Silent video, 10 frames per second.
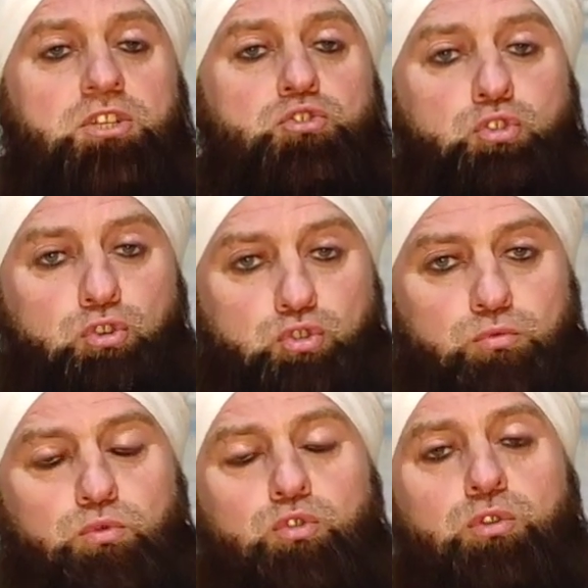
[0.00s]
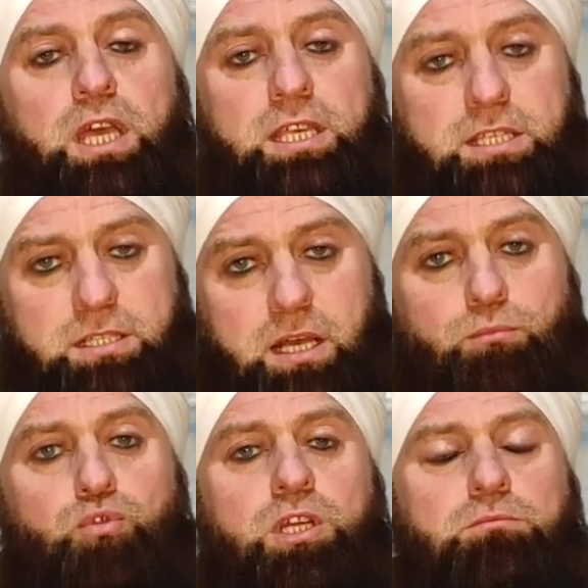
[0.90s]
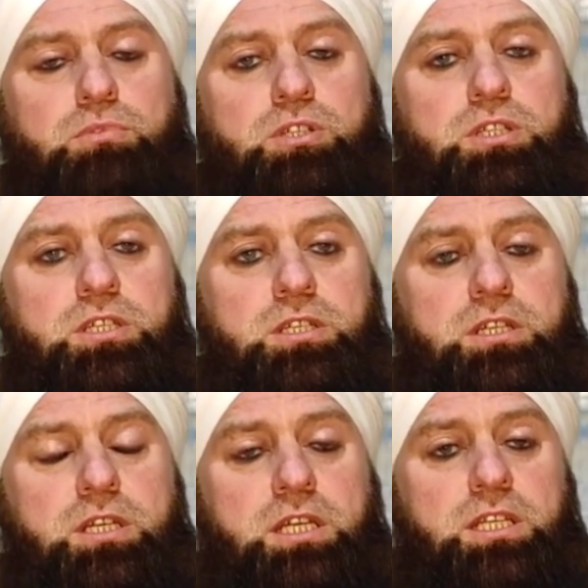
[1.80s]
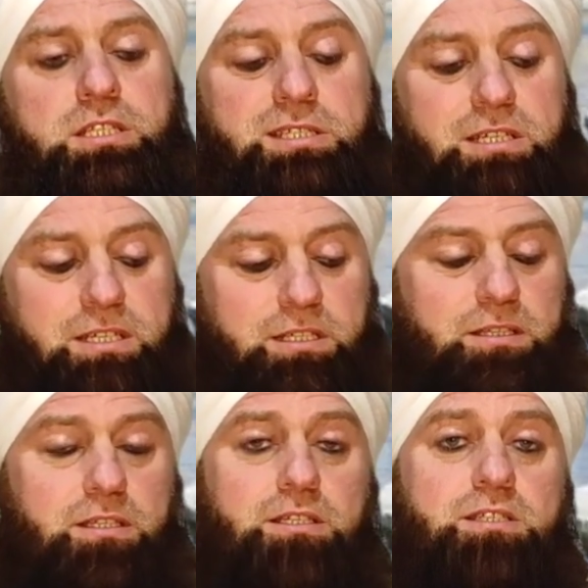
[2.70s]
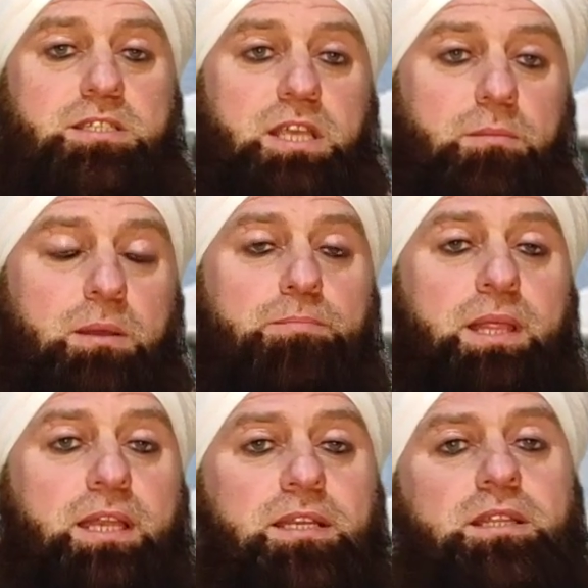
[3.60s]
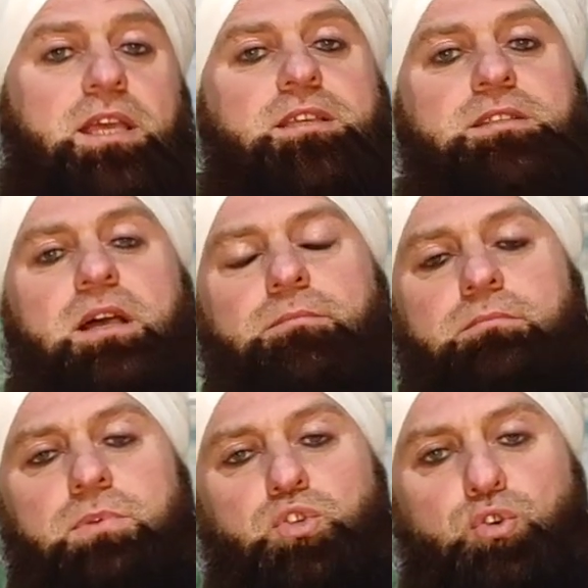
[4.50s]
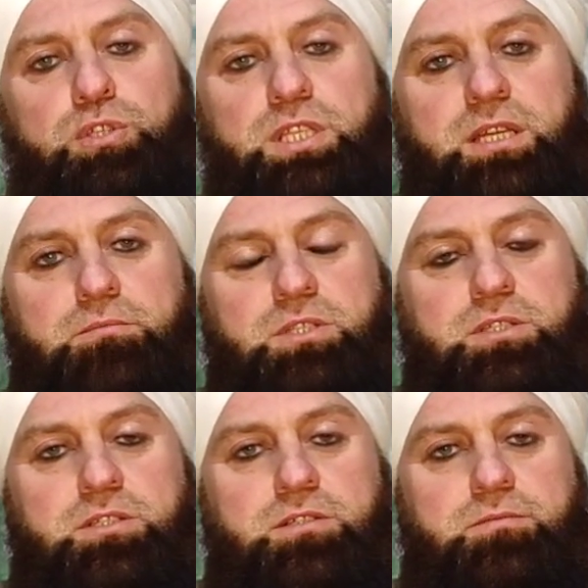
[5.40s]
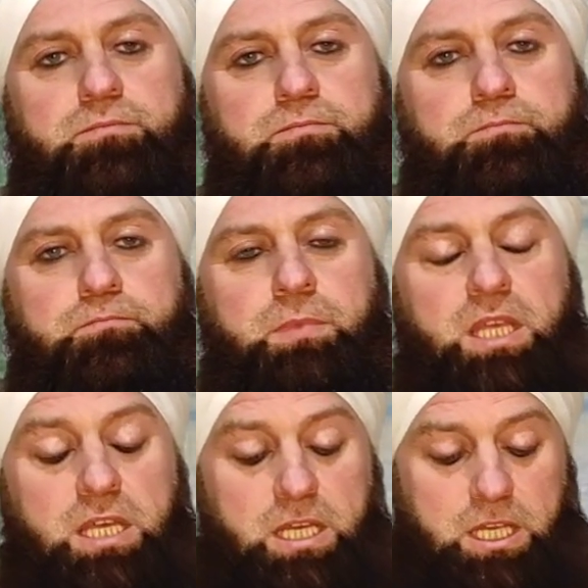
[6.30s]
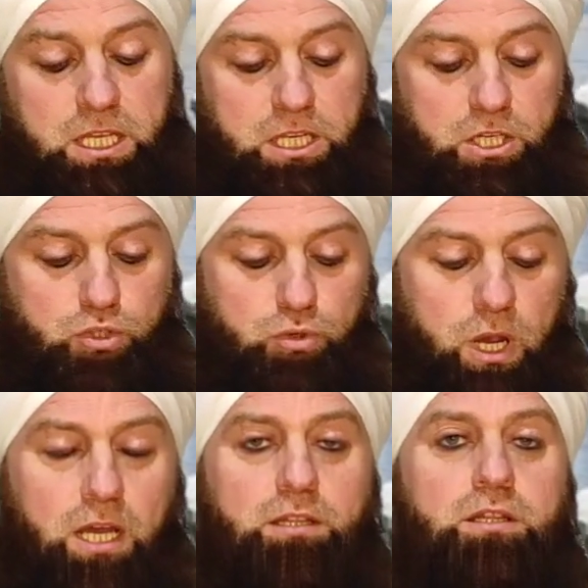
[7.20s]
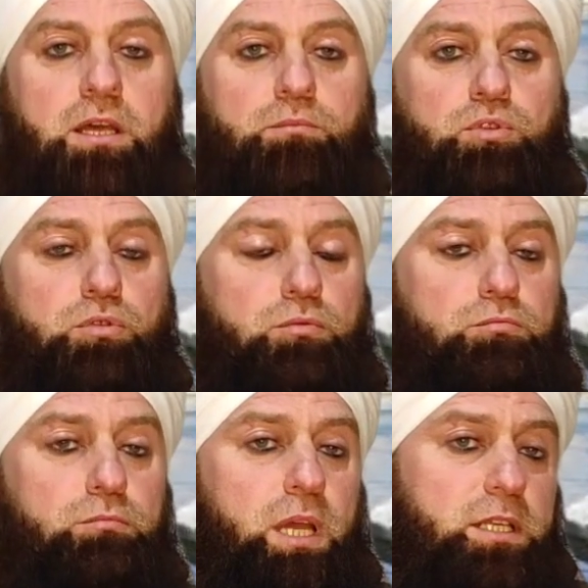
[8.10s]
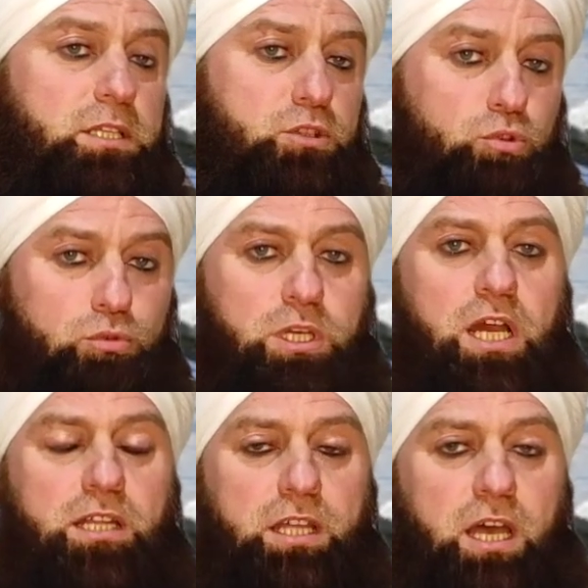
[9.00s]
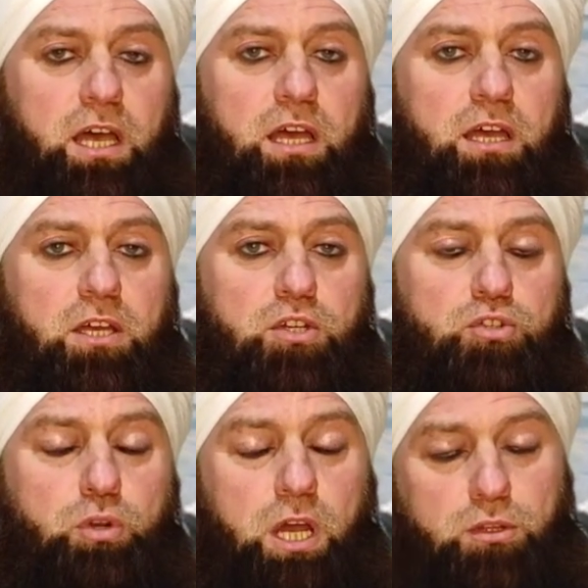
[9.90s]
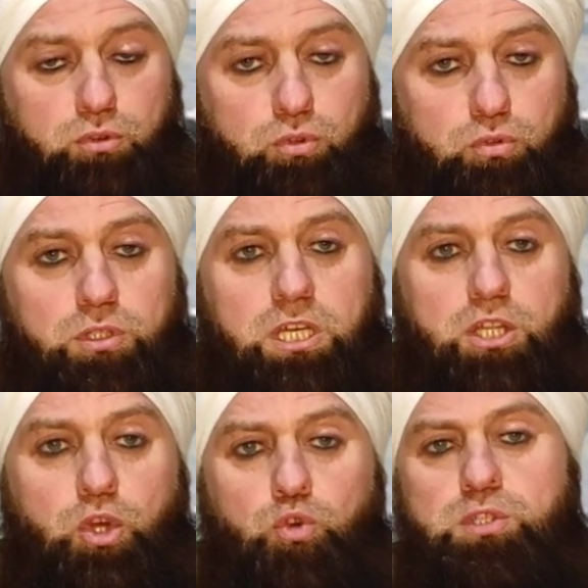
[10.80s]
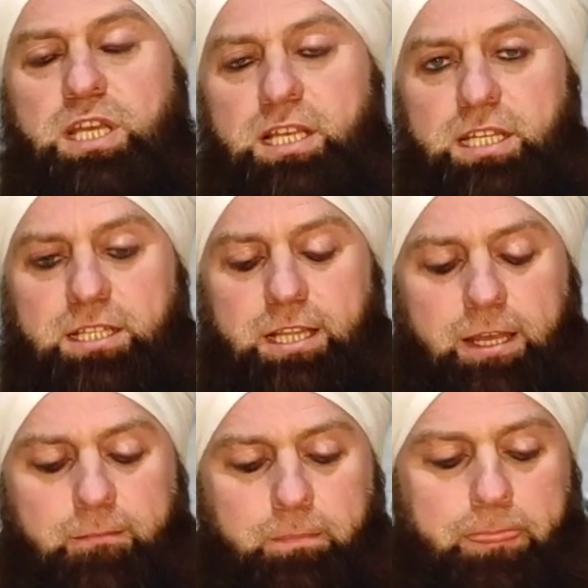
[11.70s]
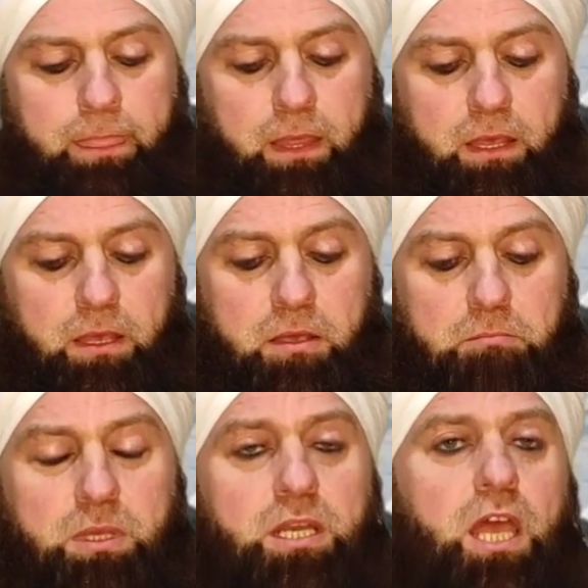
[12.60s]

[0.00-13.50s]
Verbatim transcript: çözümünü de İslam üretmiştir. Sıkıntının sebeplerini de İslam göstermiştir. Şu anda bütün belki dünyada, şu an Türkiye'de özellikle bir